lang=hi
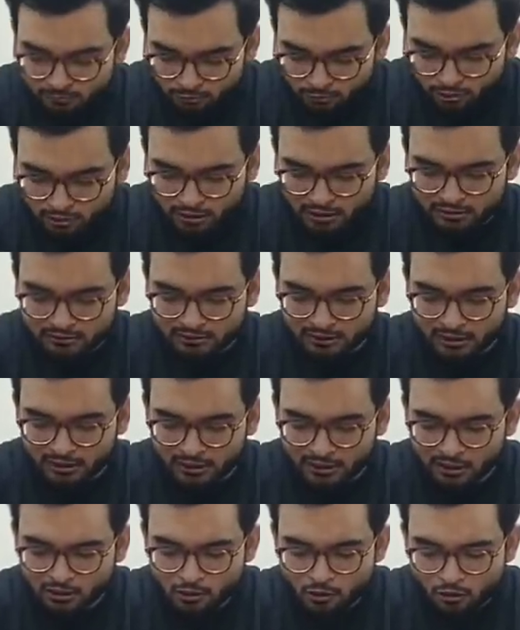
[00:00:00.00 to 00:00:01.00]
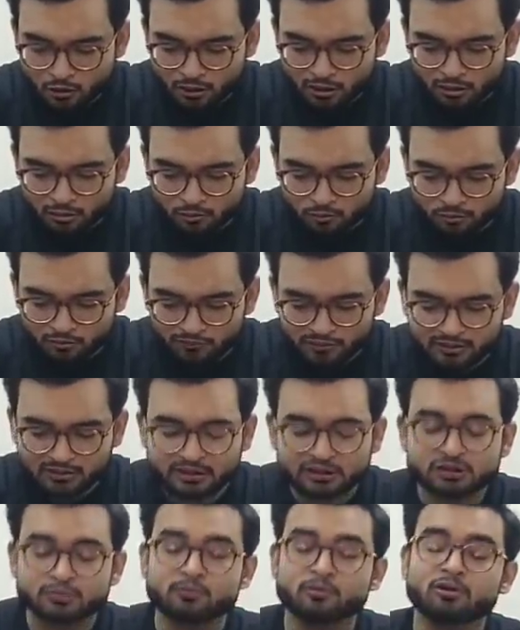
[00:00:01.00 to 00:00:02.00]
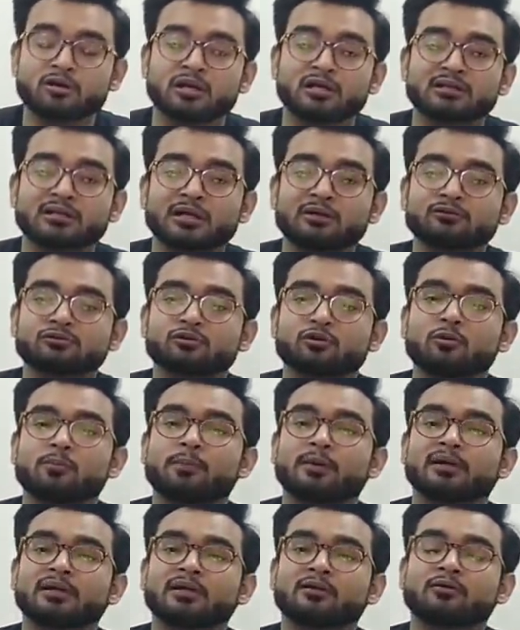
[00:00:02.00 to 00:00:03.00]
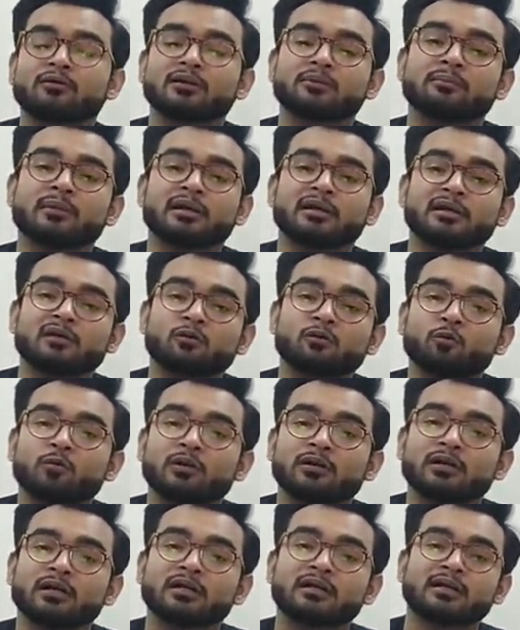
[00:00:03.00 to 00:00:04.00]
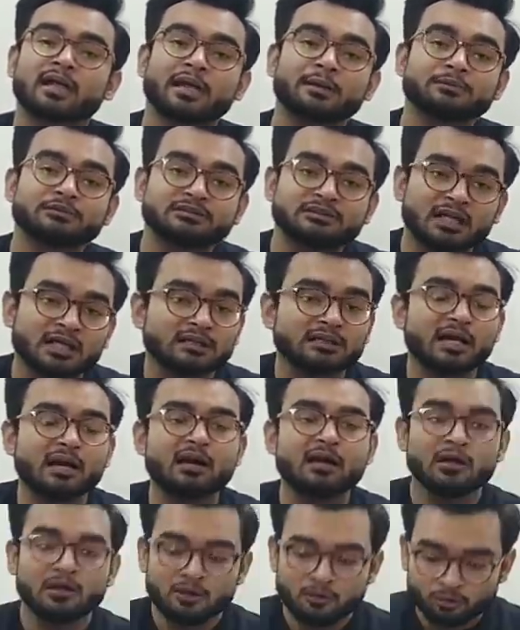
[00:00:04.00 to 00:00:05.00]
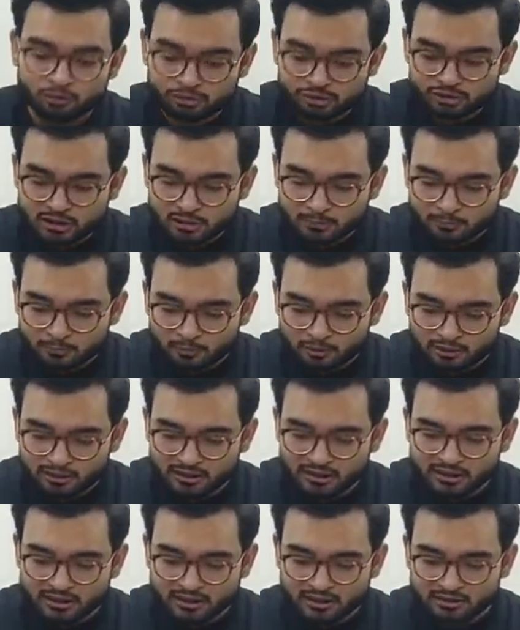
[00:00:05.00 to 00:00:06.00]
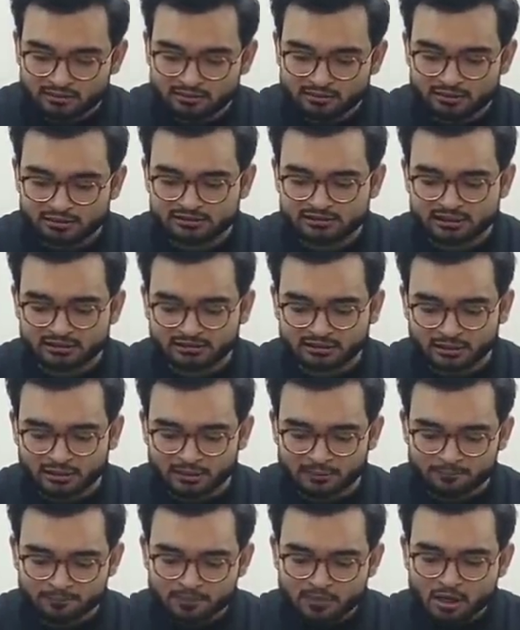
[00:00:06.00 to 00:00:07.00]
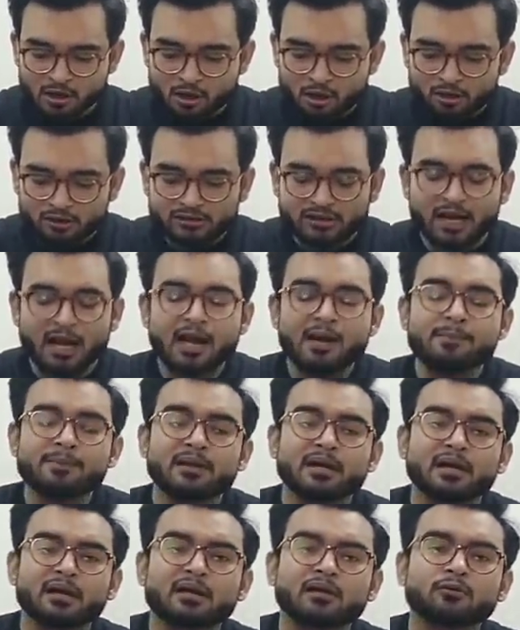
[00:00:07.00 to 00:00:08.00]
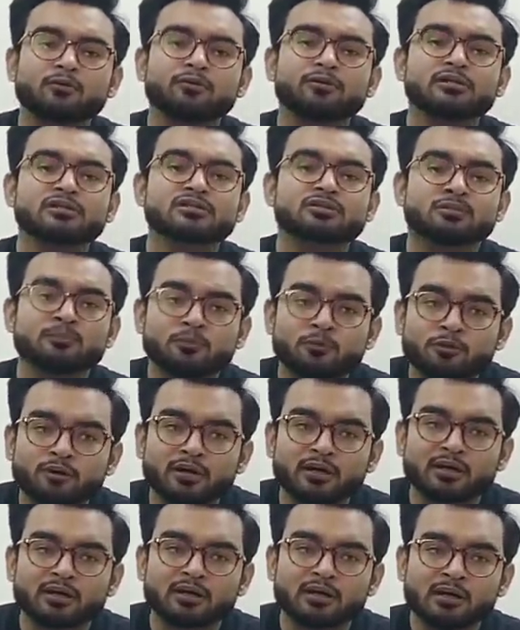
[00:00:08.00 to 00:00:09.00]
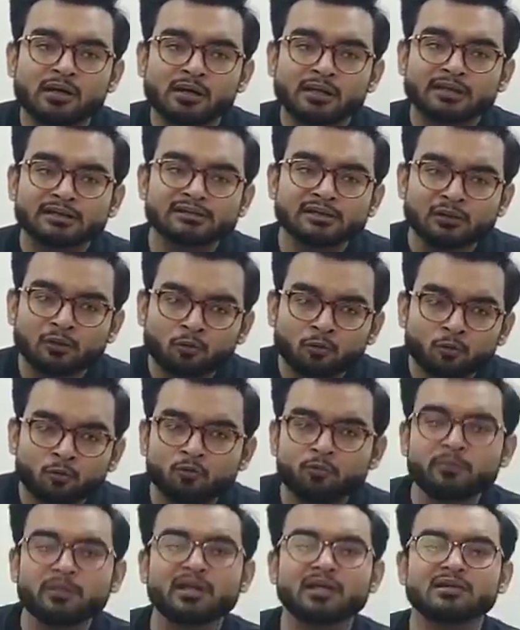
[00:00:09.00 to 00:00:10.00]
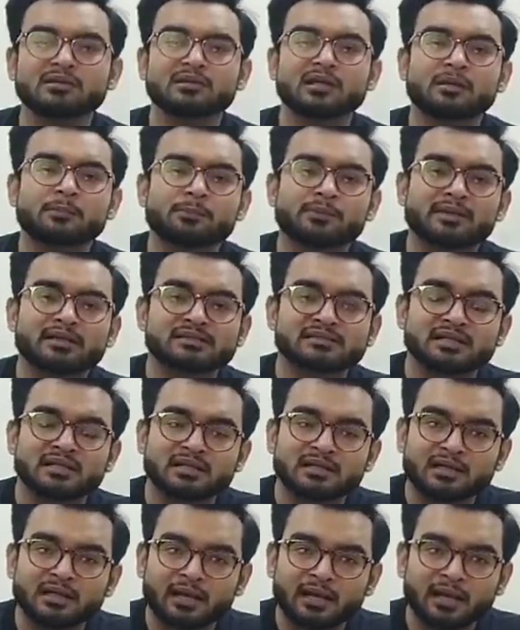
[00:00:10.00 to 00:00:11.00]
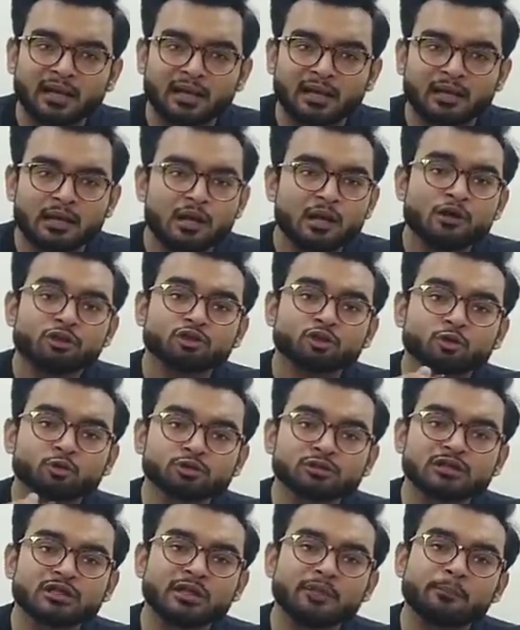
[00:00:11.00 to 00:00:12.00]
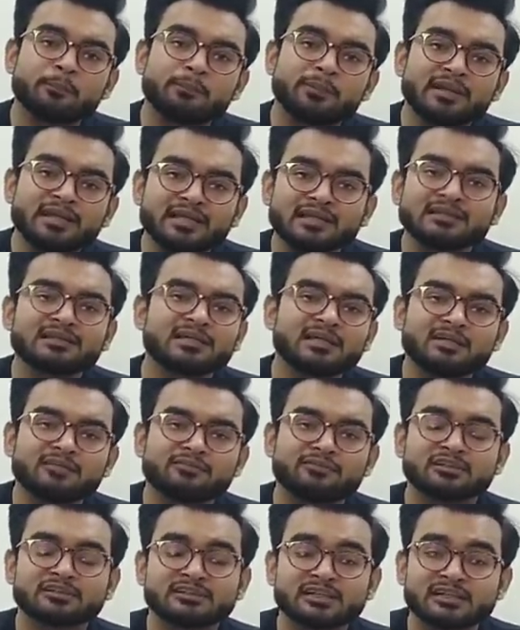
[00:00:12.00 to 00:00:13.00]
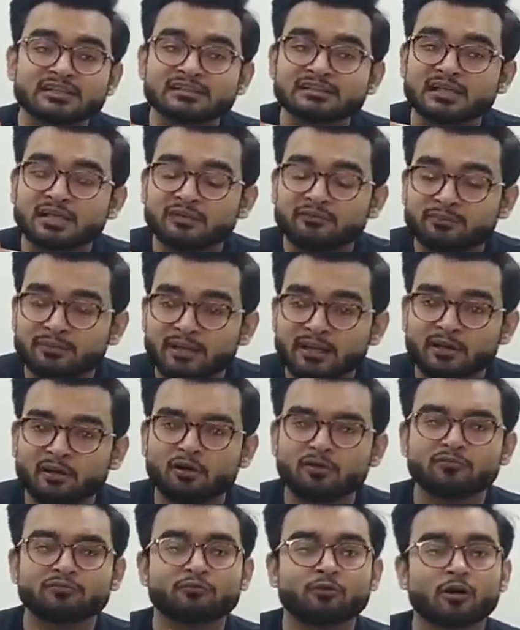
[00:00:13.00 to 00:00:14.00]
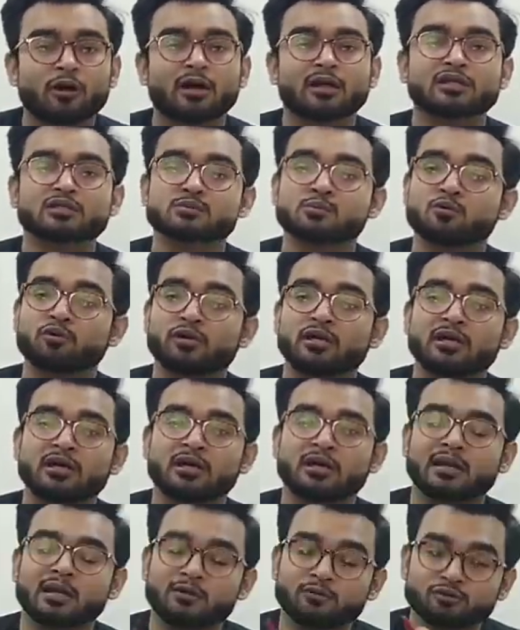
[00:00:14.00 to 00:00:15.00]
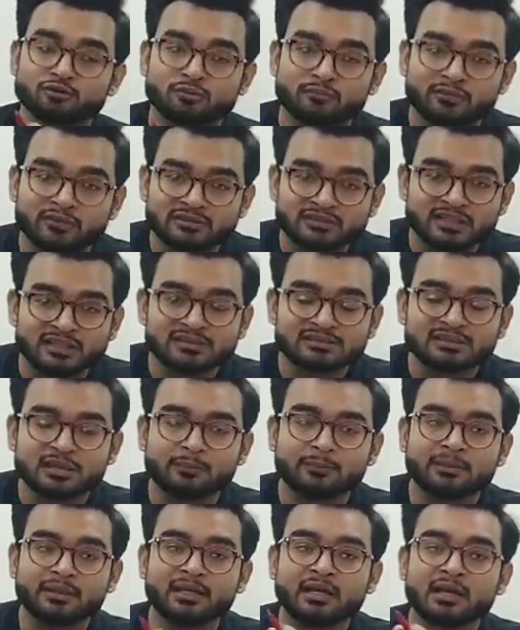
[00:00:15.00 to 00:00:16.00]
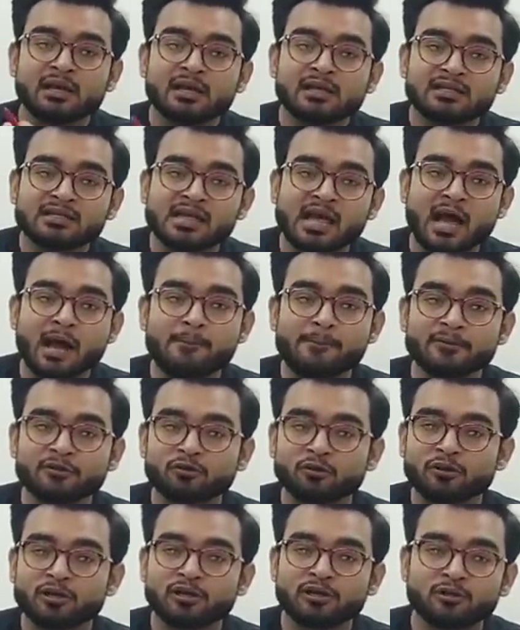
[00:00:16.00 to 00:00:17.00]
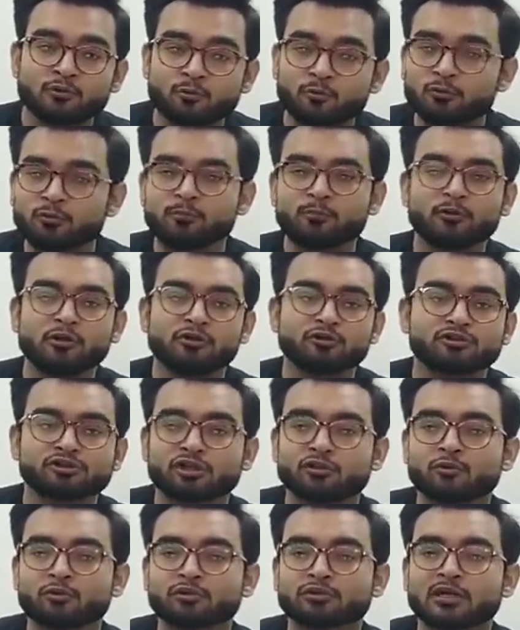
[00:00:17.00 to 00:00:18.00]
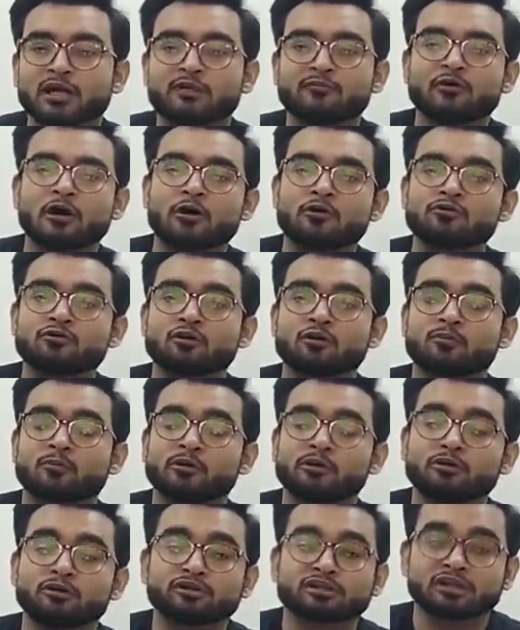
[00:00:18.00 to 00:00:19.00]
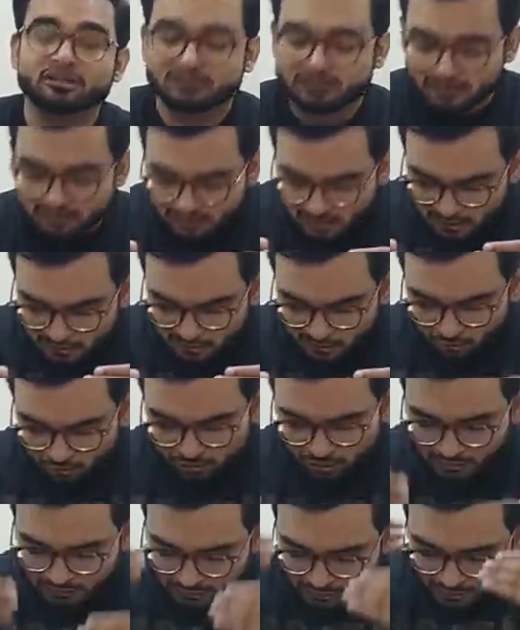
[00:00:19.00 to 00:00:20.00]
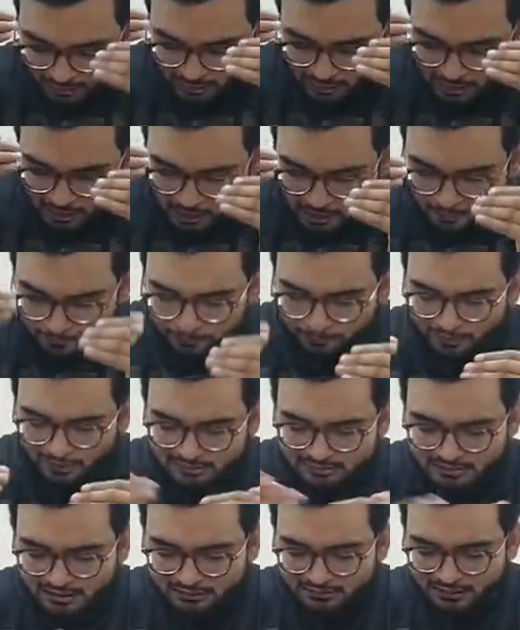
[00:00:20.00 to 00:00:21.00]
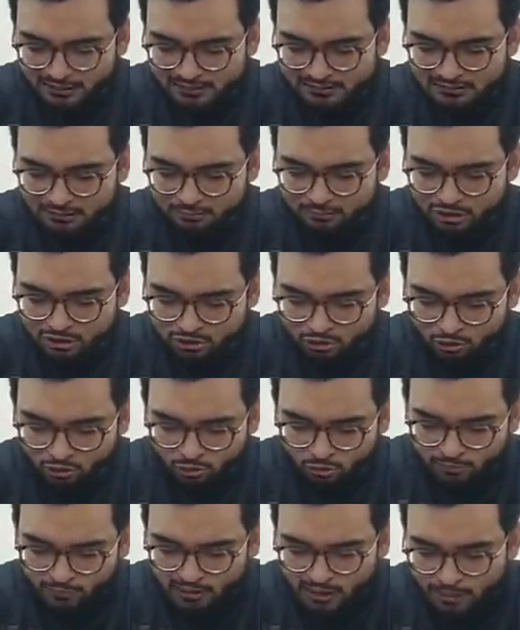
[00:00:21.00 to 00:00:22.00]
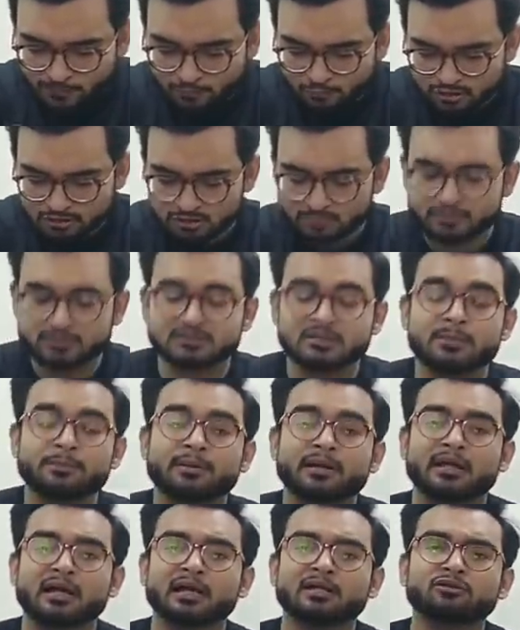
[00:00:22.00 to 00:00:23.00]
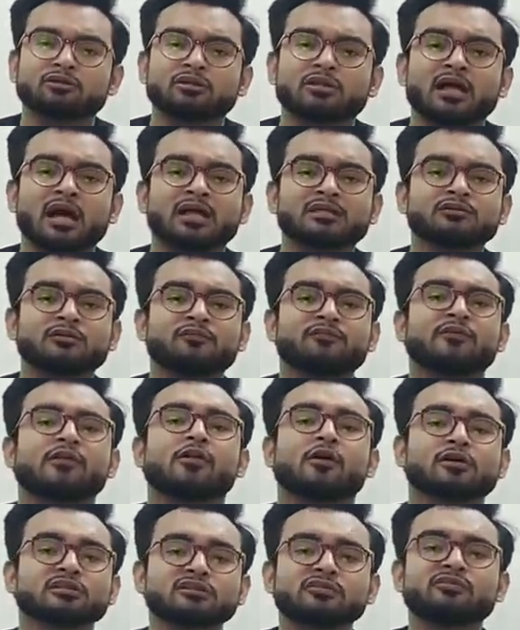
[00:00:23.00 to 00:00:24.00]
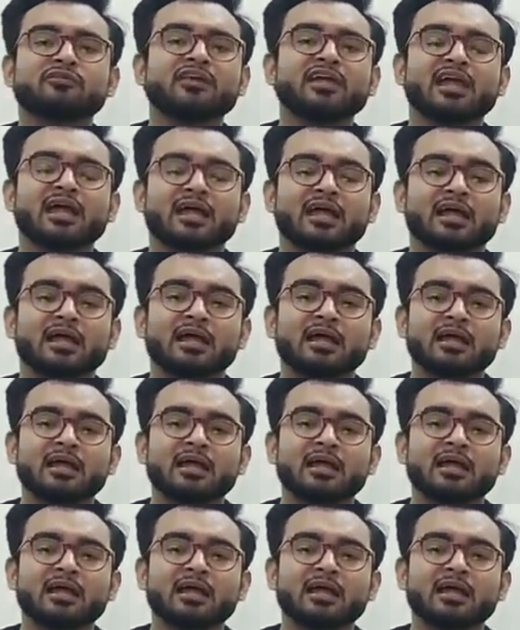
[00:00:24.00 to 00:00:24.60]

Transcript: स्मोक करता है और अगर कोई व्यक्ति स्मोक करता है उसको पर्टिकुलर मैटर 200 टाइम्स ज़्यादा उसकी बॉडी के अंदर जाता है और यहाँ पे अगर कोई स्मोकर किसी रूम के अंदर प्रेजेंट है तो उसकी ब्रीथ की वजह से भी और वो अगर स्मोकिंग कर रहा है उस वजह से भी यहाँ पे जो इंडोर पोल्यूशन होता है वो आउटडोर पोल्यूशन से ज़्यादा हो जाता है बढ़ जाता है इन सब चीज़ों को भी आपको समझना पड़ेगा तो यहाँ जो फिलॉसफी है